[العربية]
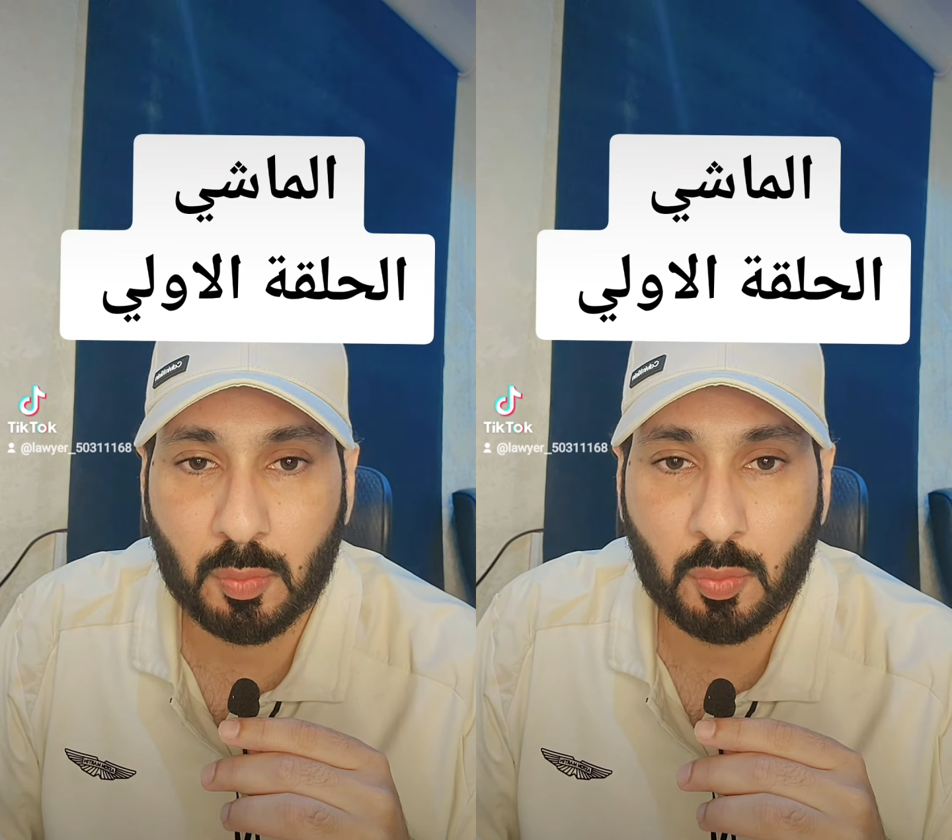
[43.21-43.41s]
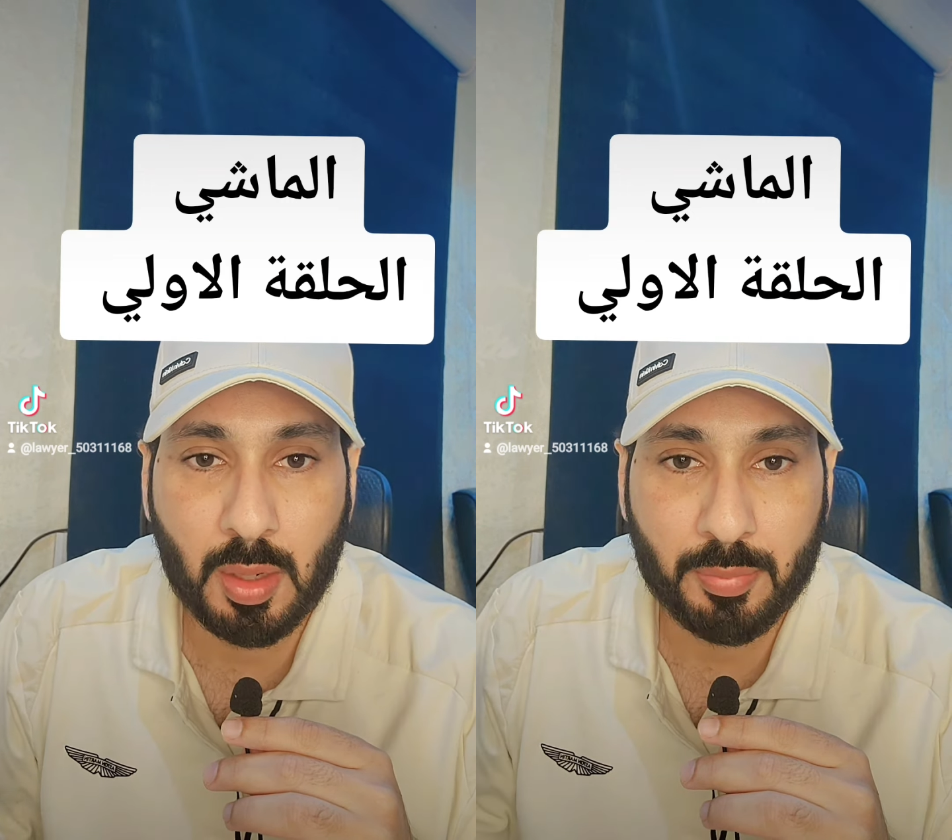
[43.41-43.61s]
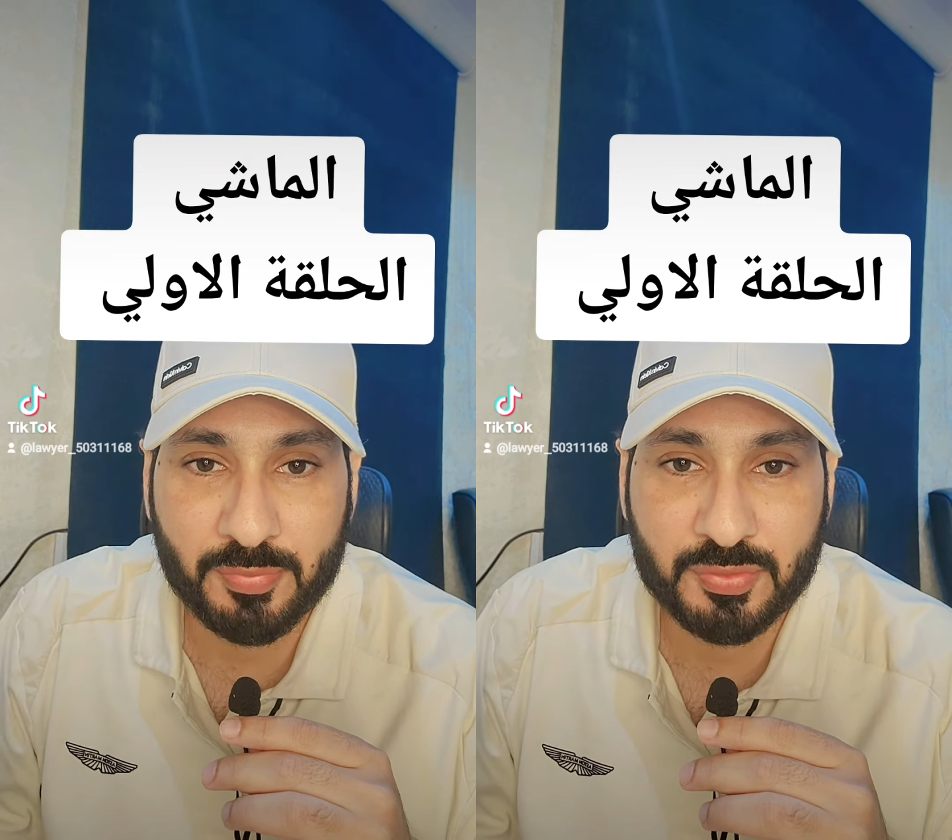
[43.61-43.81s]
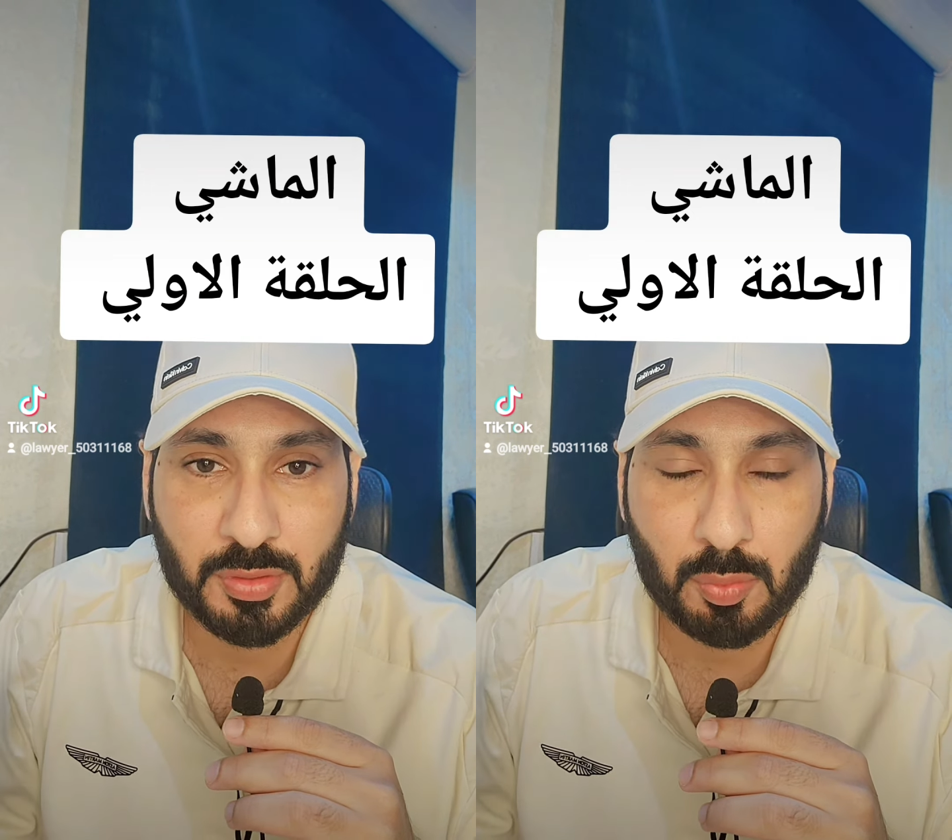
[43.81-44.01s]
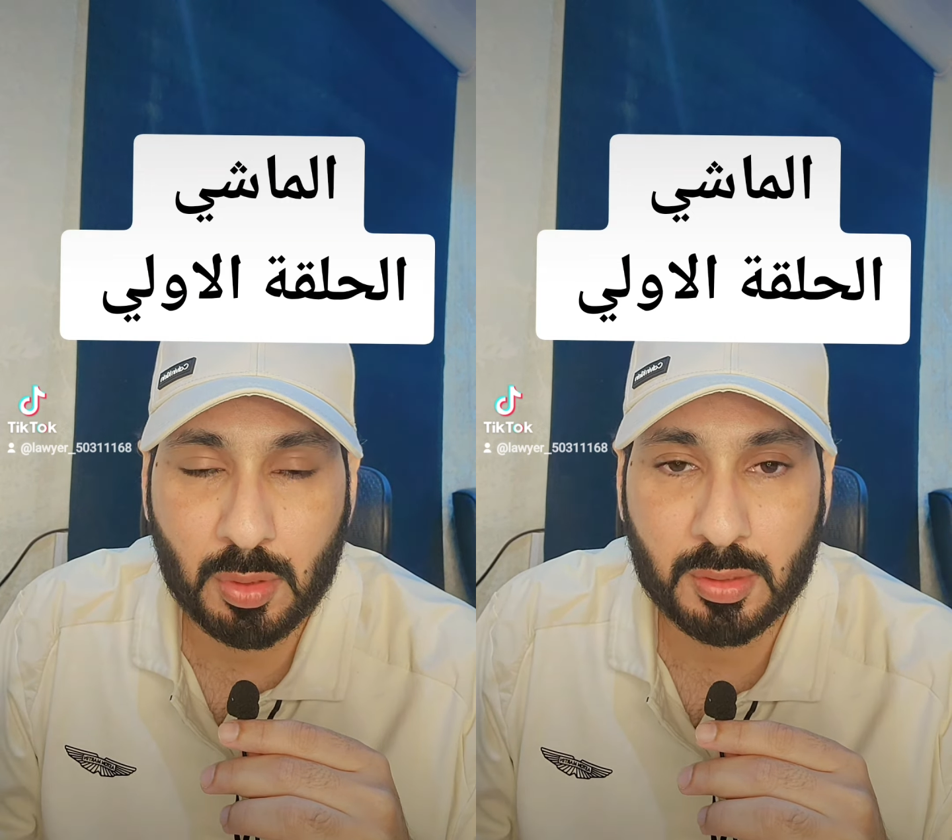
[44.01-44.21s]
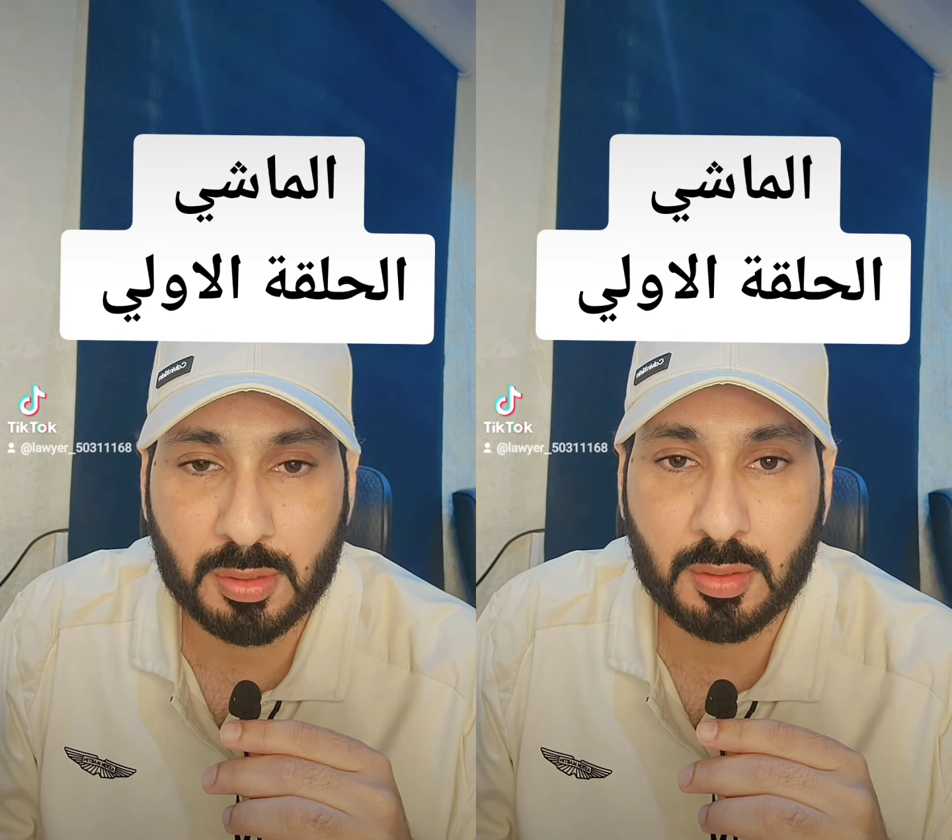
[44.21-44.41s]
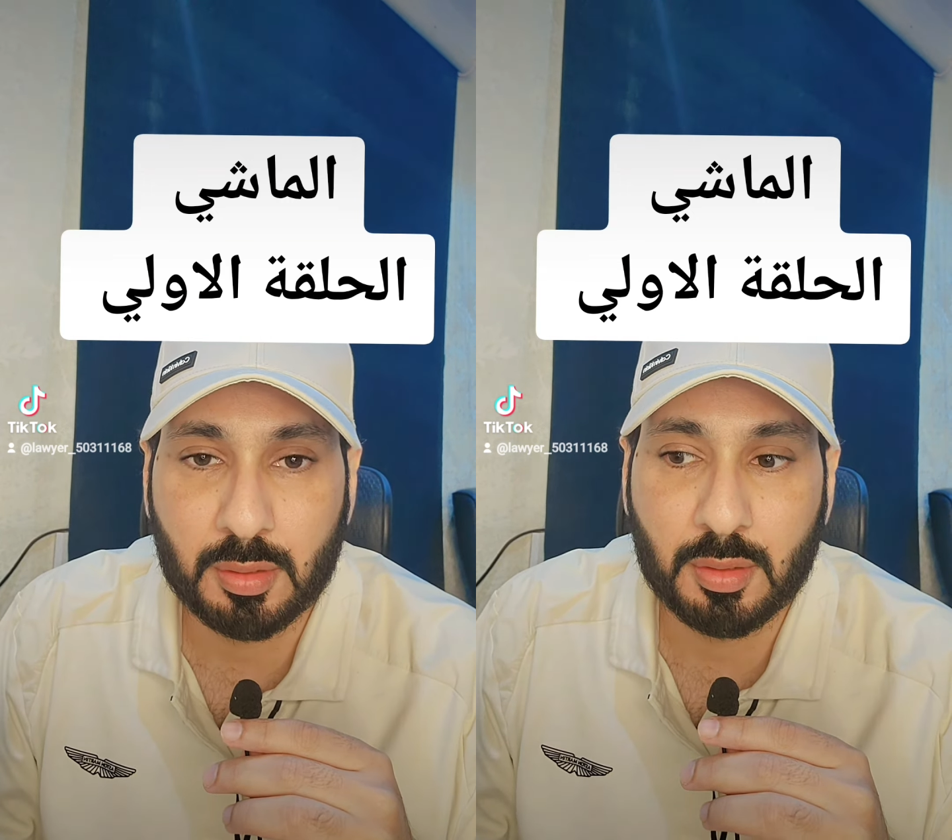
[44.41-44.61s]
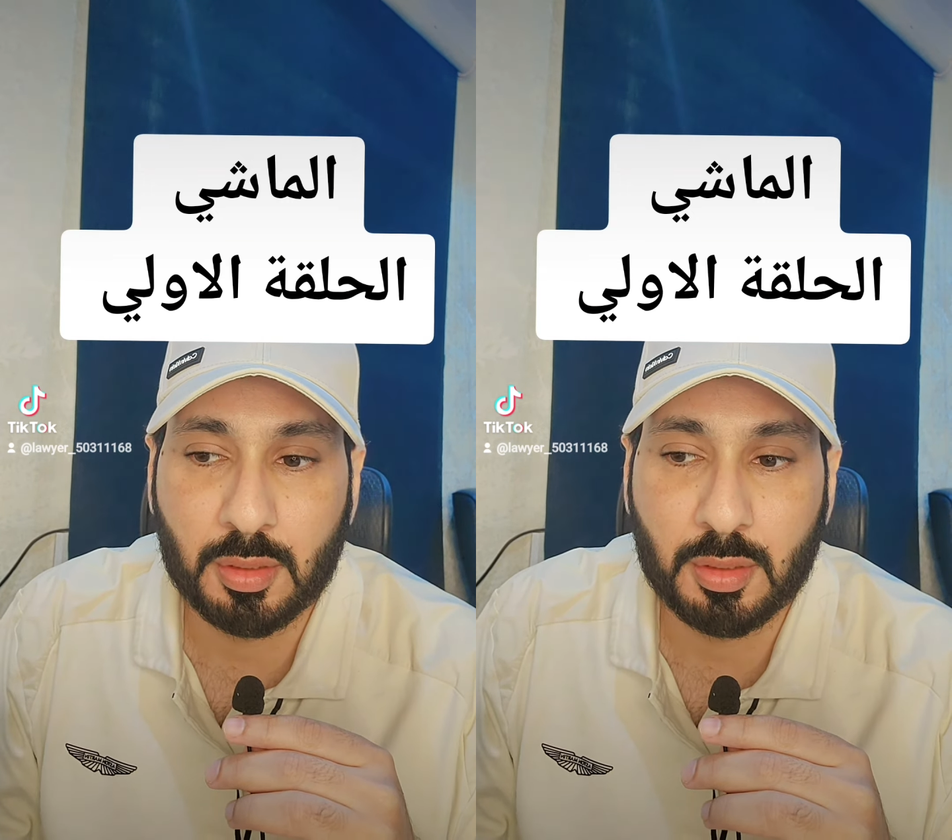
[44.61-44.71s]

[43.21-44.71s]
وبنفس الوقت